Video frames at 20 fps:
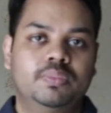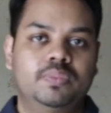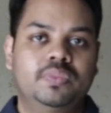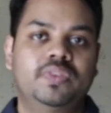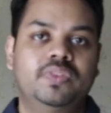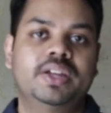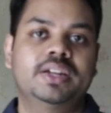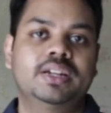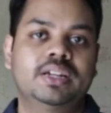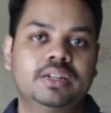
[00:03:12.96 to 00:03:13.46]

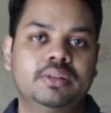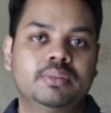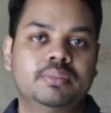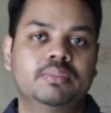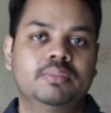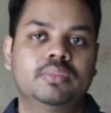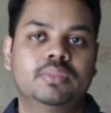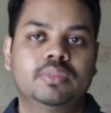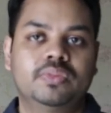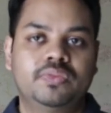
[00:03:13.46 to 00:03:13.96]
ফাইনালি
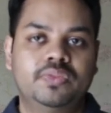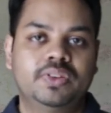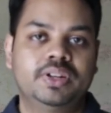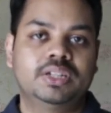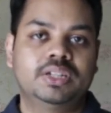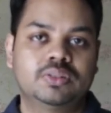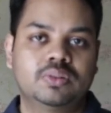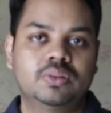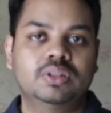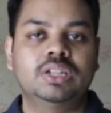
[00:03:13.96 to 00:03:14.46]

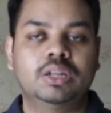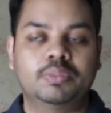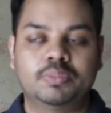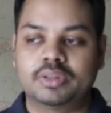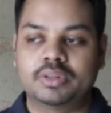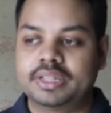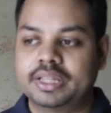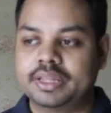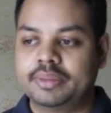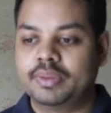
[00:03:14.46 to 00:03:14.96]
ফিনিশ করে
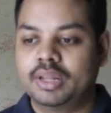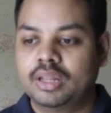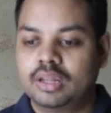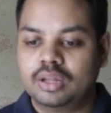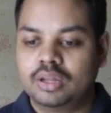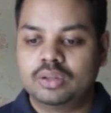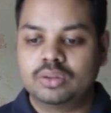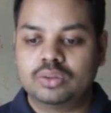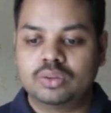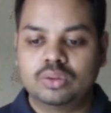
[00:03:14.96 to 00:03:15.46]
তারপর দেয়
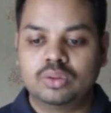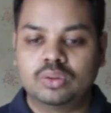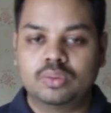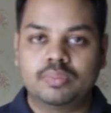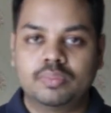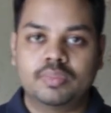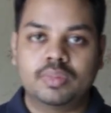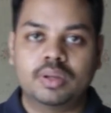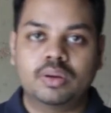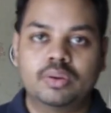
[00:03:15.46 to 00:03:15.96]
তো
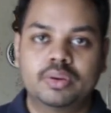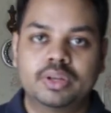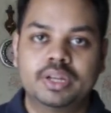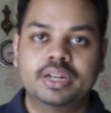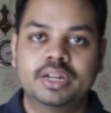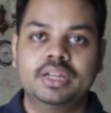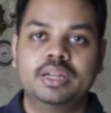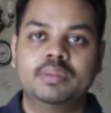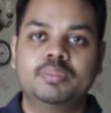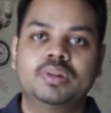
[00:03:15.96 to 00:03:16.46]

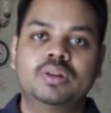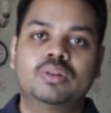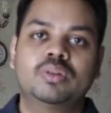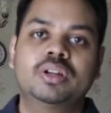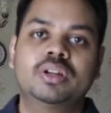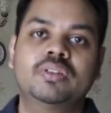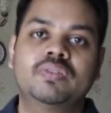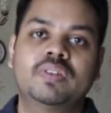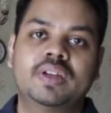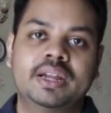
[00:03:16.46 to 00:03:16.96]
ওখানে আপনার
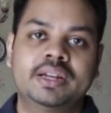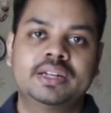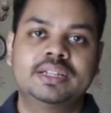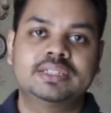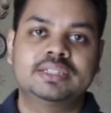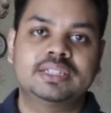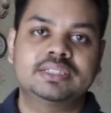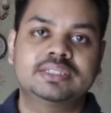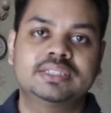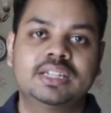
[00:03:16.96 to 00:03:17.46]
অনেক ভ্যারাইটি
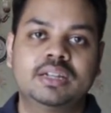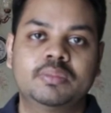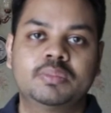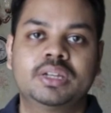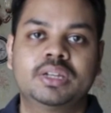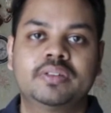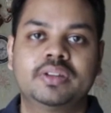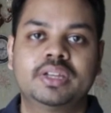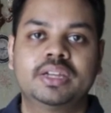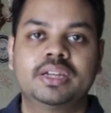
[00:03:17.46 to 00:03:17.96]
আছে আমি
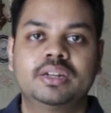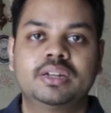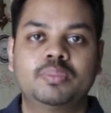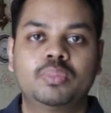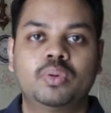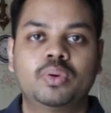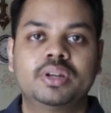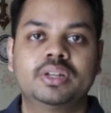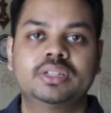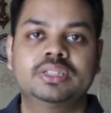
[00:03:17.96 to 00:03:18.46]
ক্রিকেট
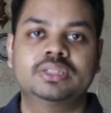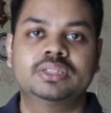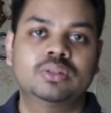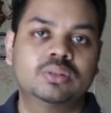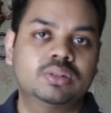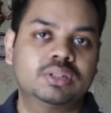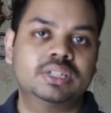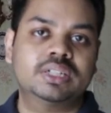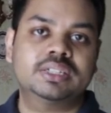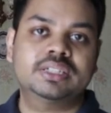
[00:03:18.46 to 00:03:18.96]
পয়েন্ট যে
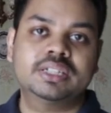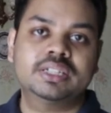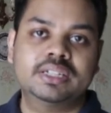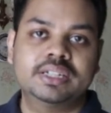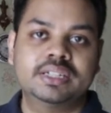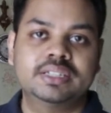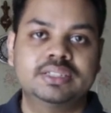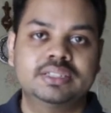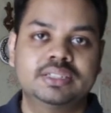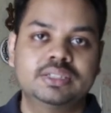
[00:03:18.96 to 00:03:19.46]
দোকানটা থেকে
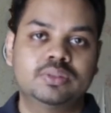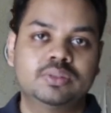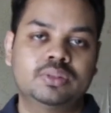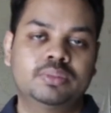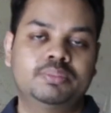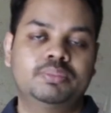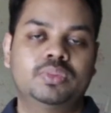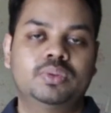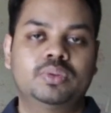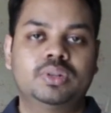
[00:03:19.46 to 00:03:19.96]
কিনছি ওই
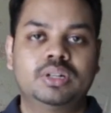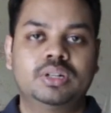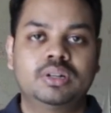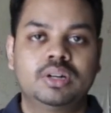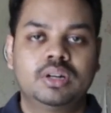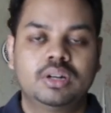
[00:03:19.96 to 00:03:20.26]
ওনার